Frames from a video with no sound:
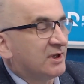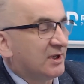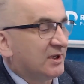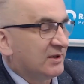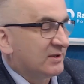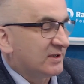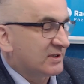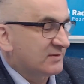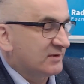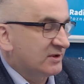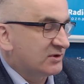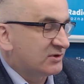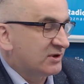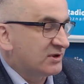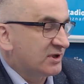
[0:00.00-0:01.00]
tak zwane
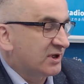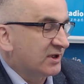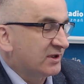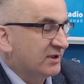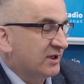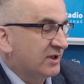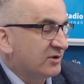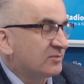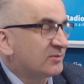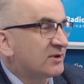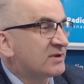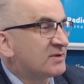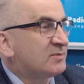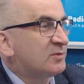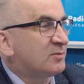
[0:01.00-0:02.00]
trzecie kryterium, to jest
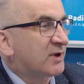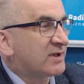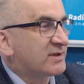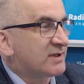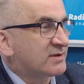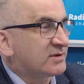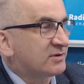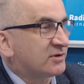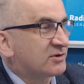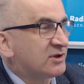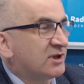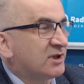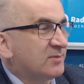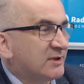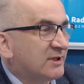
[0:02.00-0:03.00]
współpraca z
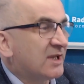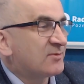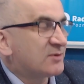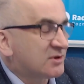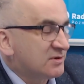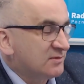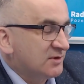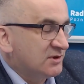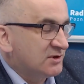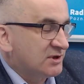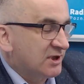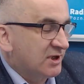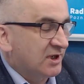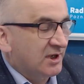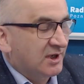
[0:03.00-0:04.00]
otoczeniem i tam
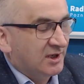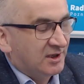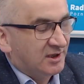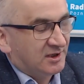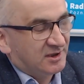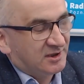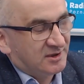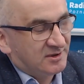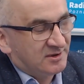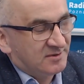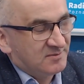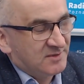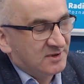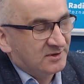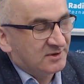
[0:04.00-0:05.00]
rzeczywiście e,
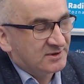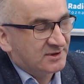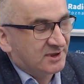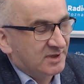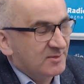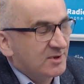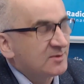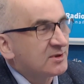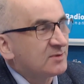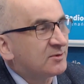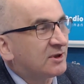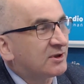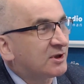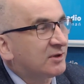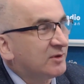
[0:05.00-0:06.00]
my dostajemy
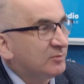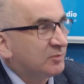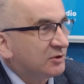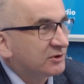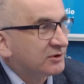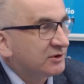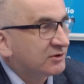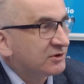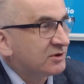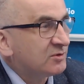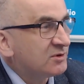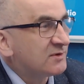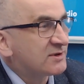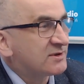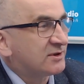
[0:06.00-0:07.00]
dodatkowe punkty, czyli
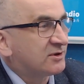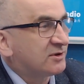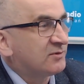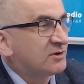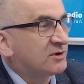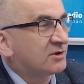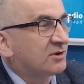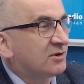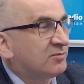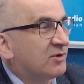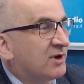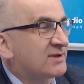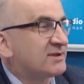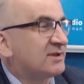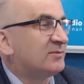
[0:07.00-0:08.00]
uniwersytetowi się to
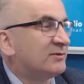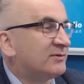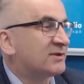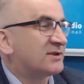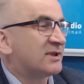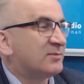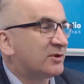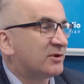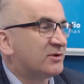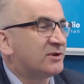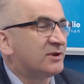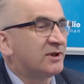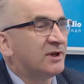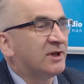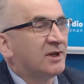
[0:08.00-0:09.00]
opłaca, mówiąc mhm.
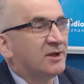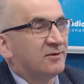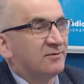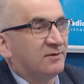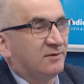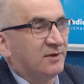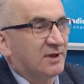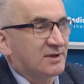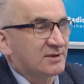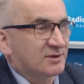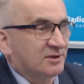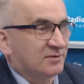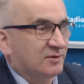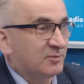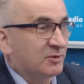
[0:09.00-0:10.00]
najprościej
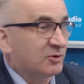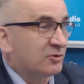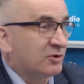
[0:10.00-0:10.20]
finansowo. Po drugie... czyli,